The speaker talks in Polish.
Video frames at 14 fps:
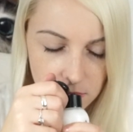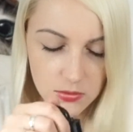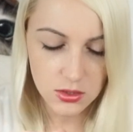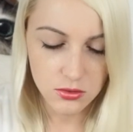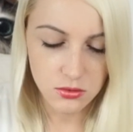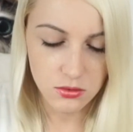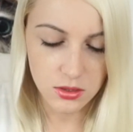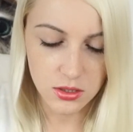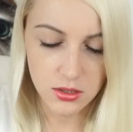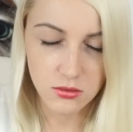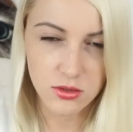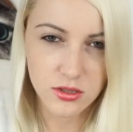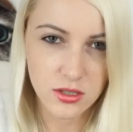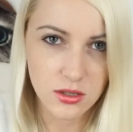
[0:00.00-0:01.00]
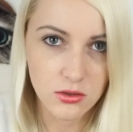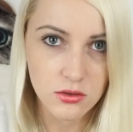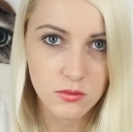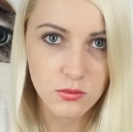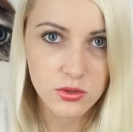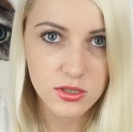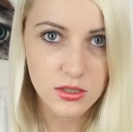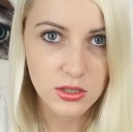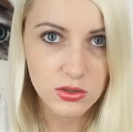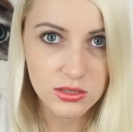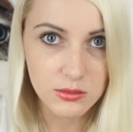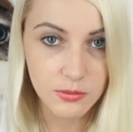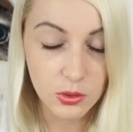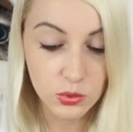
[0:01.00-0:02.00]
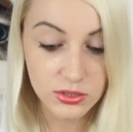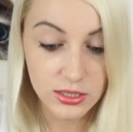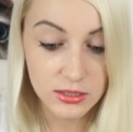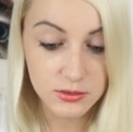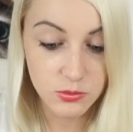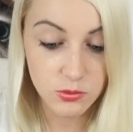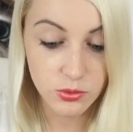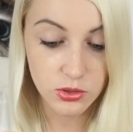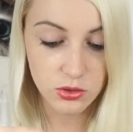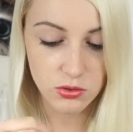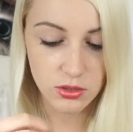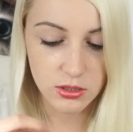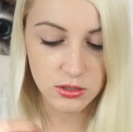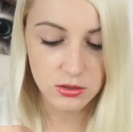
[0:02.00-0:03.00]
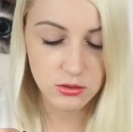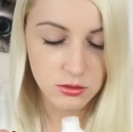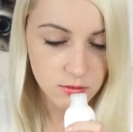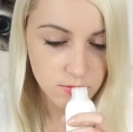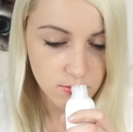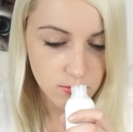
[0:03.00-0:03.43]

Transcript: Nie czuję jakiegoś takiego mocnego zapachu. Zaraz spróbuję to odkręcić.